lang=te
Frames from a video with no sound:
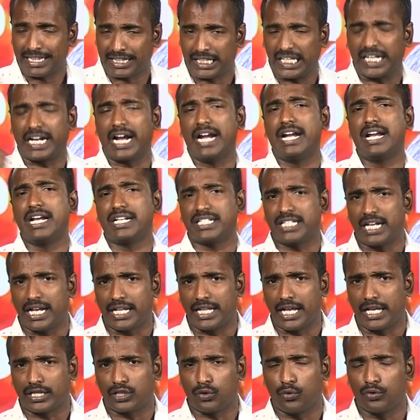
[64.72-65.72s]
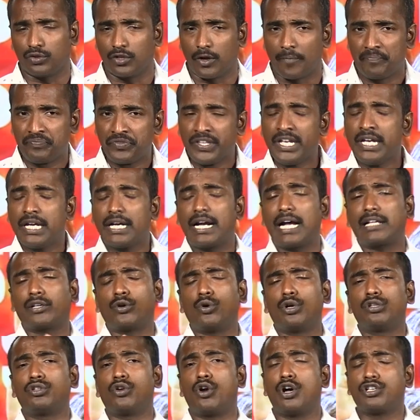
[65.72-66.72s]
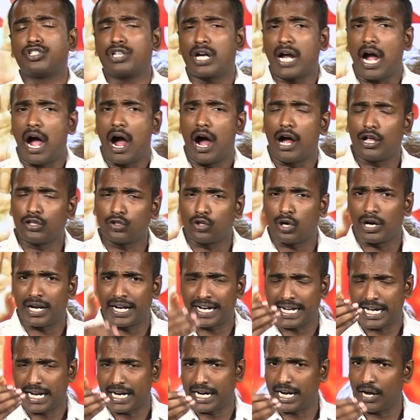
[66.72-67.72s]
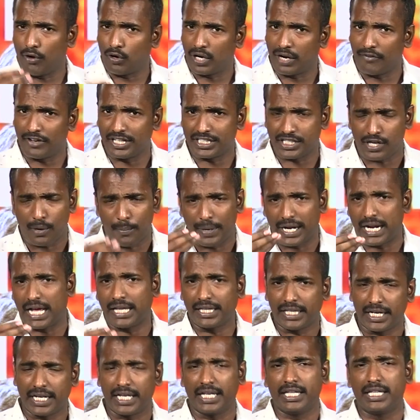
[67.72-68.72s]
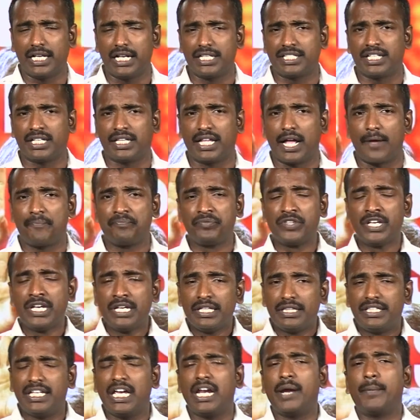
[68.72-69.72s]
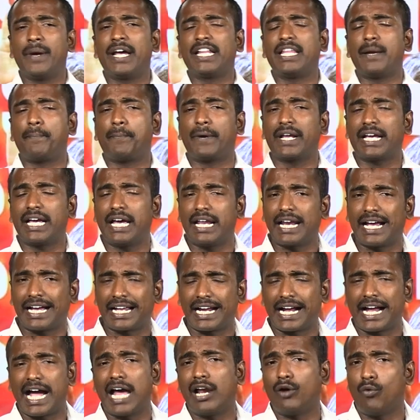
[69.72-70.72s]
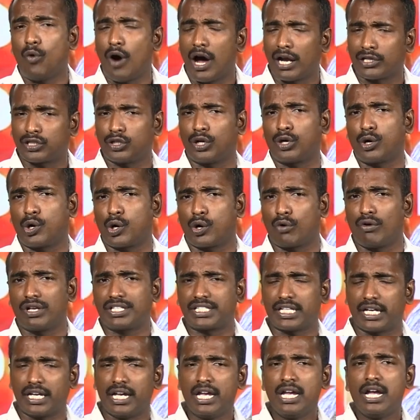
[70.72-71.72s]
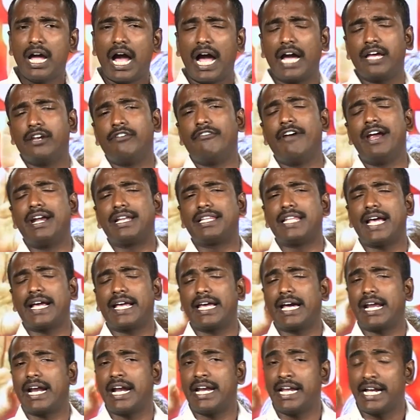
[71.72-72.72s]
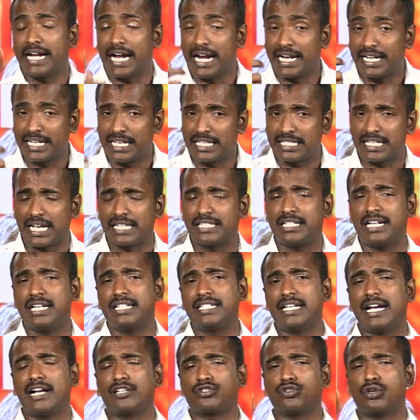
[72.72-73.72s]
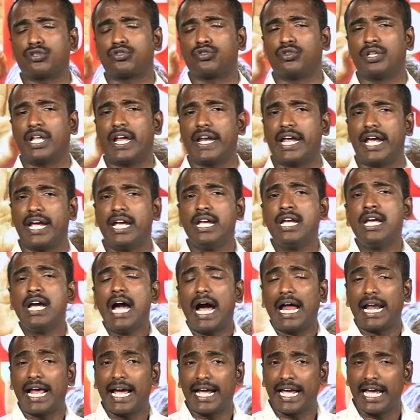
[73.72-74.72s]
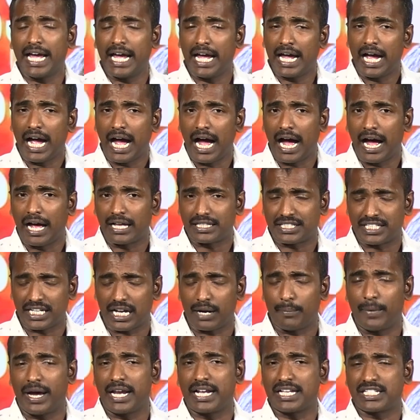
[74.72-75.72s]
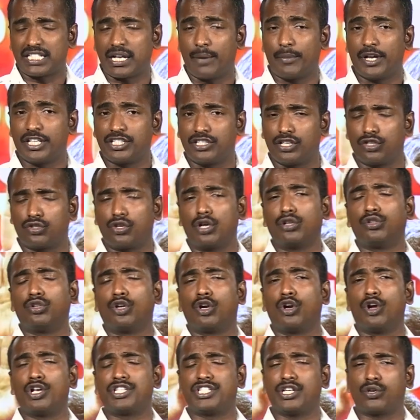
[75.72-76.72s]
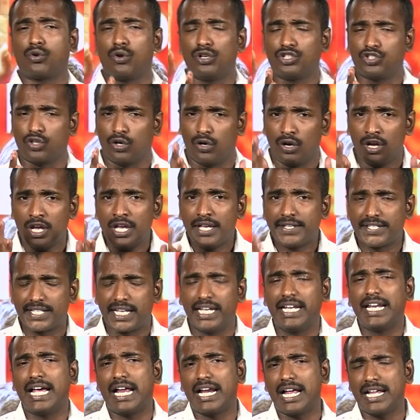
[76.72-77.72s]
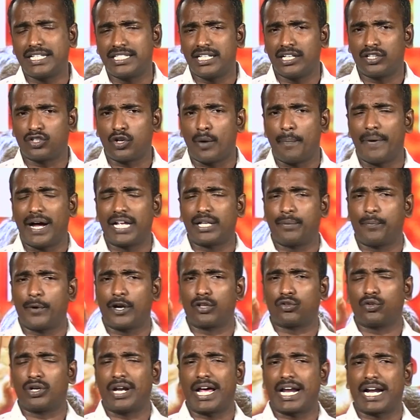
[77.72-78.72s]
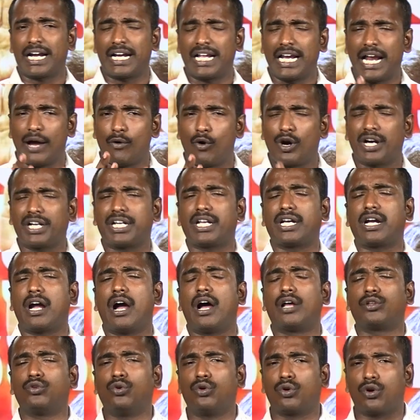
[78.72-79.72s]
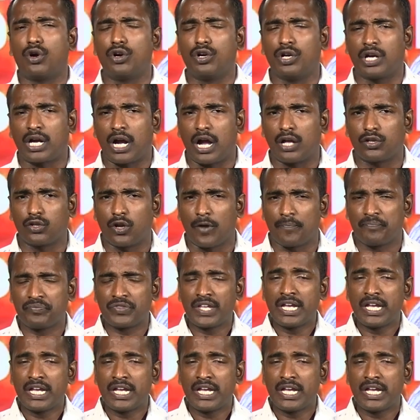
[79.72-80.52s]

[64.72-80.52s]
హెల్త్ కండిషన్ ఏదైతే ఉందో గత కొద్ది రోజులుగా ఆందోళనకరంగా ఉన్న విషయం మన అందరికీ తెలిసిందే దీని మీద ఇప్పటికే రకరకాల వార్తలు కూడా వచ్చాయి ఆయన వెయిట్ తగ్గారని కంటికి సర్జరీ చేయాల్సి వస్తుందని అలాగే ఆ చర్మానికి సంబంధించి దద్దుర్లు వచ్చి కొంచెం స్కిన్ ఎలర్జీతో బాధపడుతున్నారని ఇలా ఒకటి కాదు రెండు కాదు